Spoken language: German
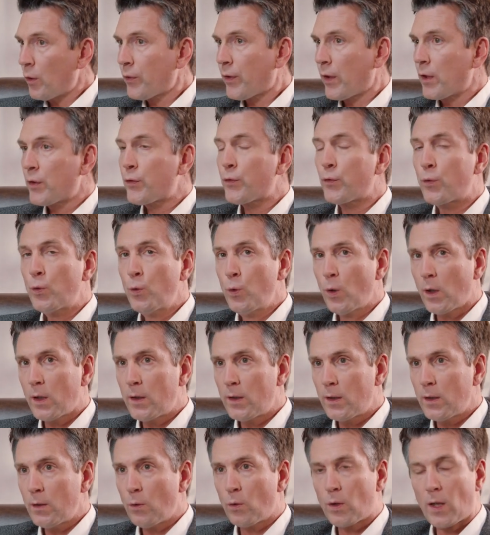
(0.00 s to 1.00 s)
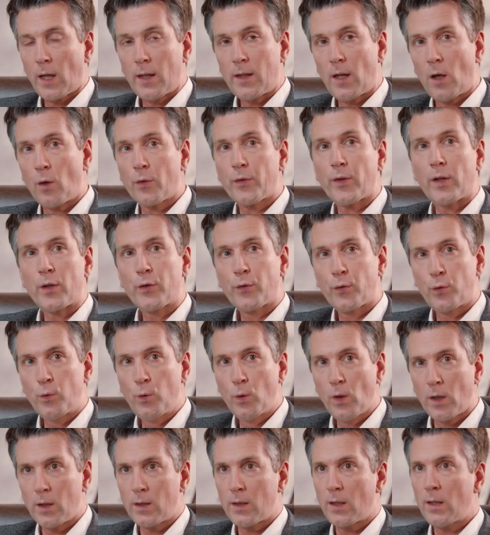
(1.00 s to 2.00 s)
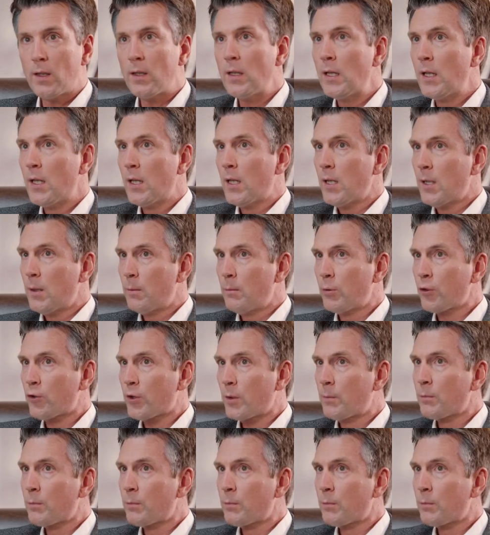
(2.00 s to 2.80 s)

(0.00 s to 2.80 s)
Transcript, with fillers: Haushaltsführende oder ein Haushaltsführender ein